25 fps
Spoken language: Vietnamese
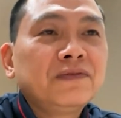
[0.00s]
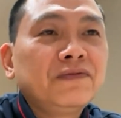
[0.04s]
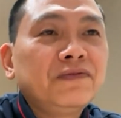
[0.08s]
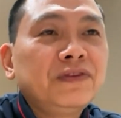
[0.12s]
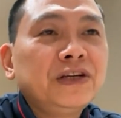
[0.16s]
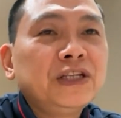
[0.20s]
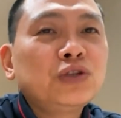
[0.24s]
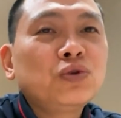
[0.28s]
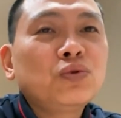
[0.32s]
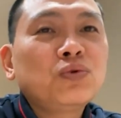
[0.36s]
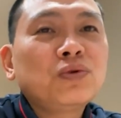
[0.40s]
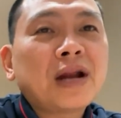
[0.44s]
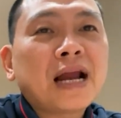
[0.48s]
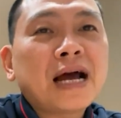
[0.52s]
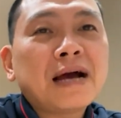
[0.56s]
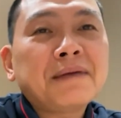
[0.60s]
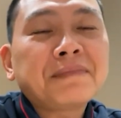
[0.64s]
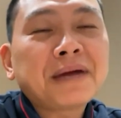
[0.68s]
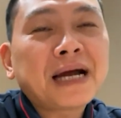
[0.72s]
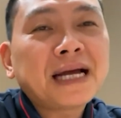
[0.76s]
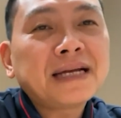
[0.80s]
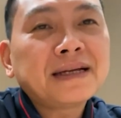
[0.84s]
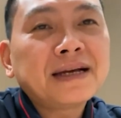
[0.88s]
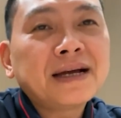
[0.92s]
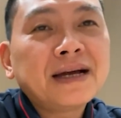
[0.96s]
Ví dụ
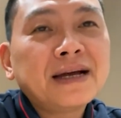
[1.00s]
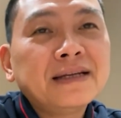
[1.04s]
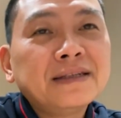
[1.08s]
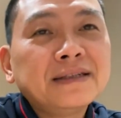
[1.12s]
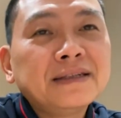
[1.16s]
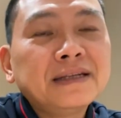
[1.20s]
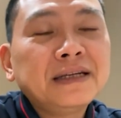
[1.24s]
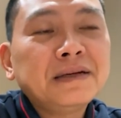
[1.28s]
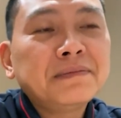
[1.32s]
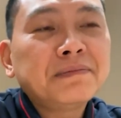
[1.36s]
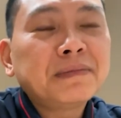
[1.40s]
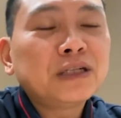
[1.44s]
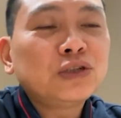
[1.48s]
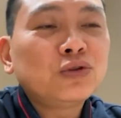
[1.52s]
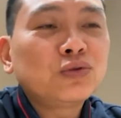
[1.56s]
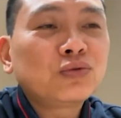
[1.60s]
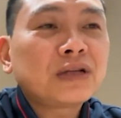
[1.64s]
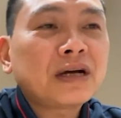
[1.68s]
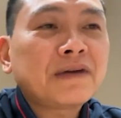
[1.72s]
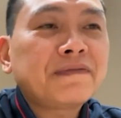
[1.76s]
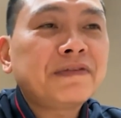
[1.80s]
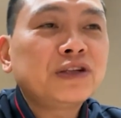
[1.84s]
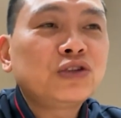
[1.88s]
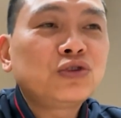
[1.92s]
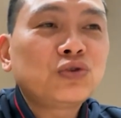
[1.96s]
làm ngành nghề gì mà chúng
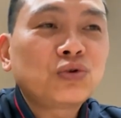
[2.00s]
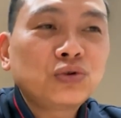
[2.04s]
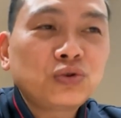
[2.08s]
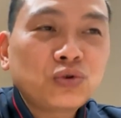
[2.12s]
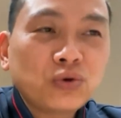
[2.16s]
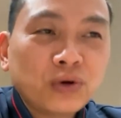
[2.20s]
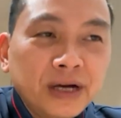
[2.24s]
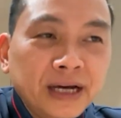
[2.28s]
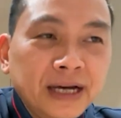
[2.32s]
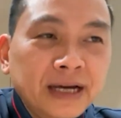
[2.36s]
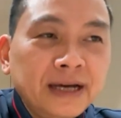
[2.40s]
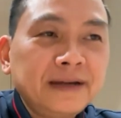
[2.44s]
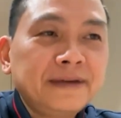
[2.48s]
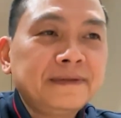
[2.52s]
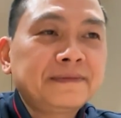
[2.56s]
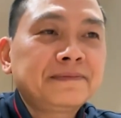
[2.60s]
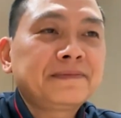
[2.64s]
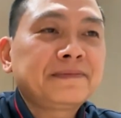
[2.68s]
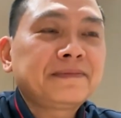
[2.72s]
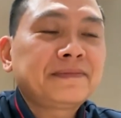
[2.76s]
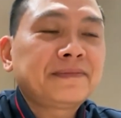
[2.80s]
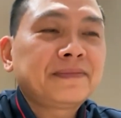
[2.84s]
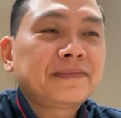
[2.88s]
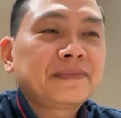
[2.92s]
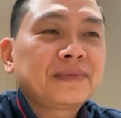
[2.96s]
ta phải trốn thuế,
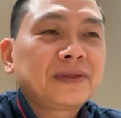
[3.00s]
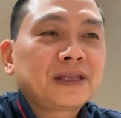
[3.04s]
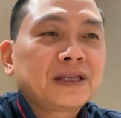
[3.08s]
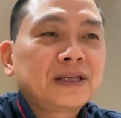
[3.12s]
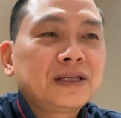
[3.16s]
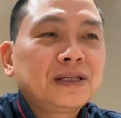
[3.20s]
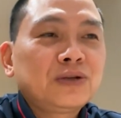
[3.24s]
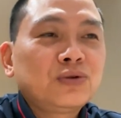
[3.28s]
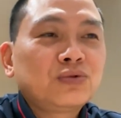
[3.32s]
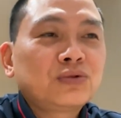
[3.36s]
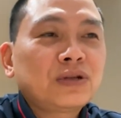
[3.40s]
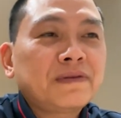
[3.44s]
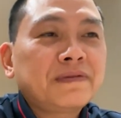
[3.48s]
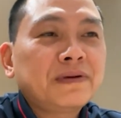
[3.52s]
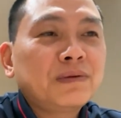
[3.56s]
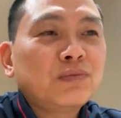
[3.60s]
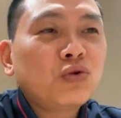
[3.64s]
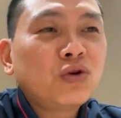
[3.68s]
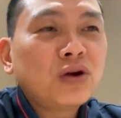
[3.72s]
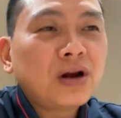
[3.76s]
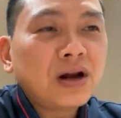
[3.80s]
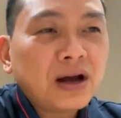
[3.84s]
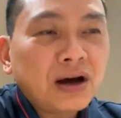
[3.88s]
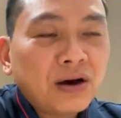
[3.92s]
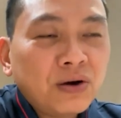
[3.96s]
chúng ta phải
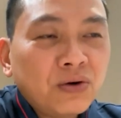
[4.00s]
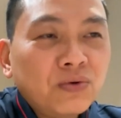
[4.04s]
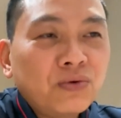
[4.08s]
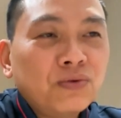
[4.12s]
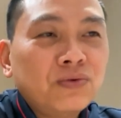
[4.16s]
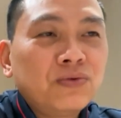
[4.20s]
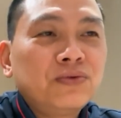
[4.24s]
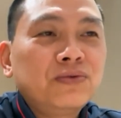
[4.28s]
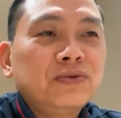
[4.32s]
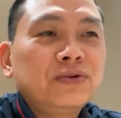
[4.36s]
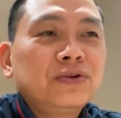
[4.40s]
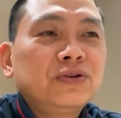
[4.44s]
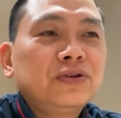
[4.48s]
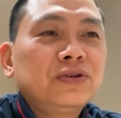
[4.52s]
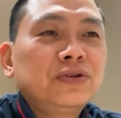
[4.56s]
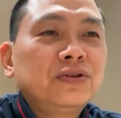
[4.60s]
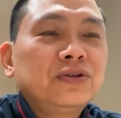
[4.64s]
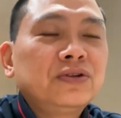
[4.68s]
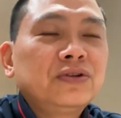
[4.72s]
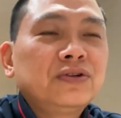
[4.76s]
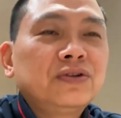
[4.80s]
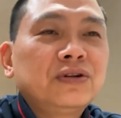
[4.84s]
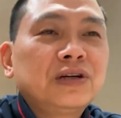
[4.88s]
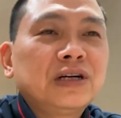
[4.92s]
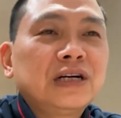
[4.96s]
buôn lậu,
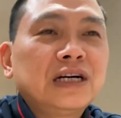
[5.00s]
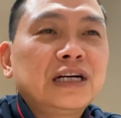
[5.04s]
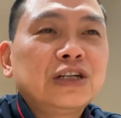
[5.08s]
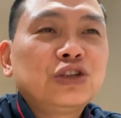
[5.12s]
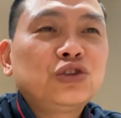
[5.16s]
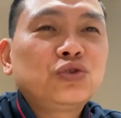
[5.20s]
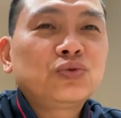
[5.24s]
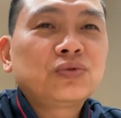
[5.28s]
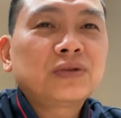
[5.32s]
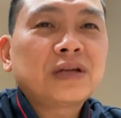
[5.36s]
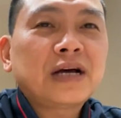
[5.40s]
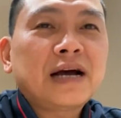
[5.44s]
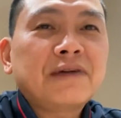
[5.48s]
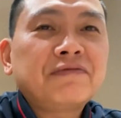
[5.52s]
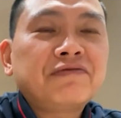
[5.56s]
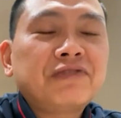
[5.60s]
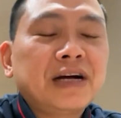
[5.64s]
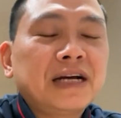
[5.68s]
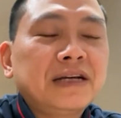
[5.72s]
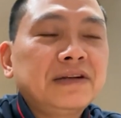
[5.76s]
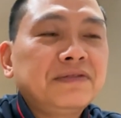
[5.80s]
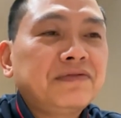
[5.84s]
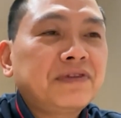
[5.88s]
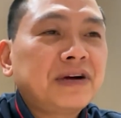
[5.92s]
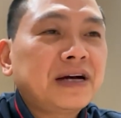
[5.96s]
chúng ta
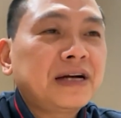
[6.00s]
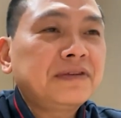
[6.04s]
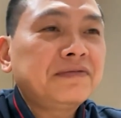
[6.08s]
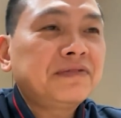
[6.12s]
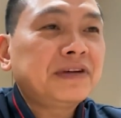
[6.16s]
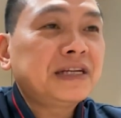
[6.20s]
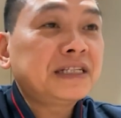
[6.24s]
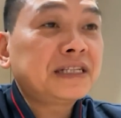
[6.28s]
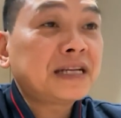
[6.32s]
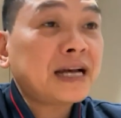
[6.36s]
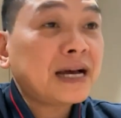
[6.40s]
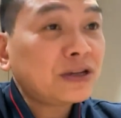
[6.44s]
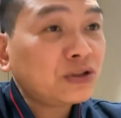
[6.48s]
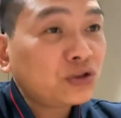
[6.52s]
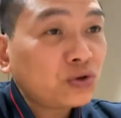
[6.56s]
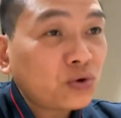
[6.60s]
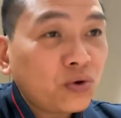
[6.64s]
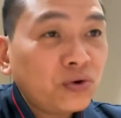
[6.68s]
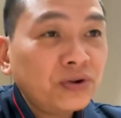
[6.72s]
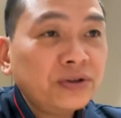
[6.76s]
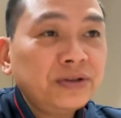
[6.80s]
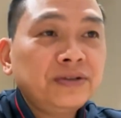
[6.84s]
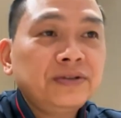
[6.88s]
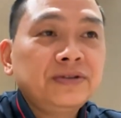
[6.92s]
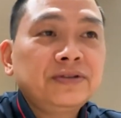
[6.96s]
phải gian
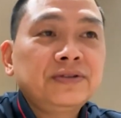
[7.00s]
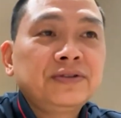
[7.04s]
dối,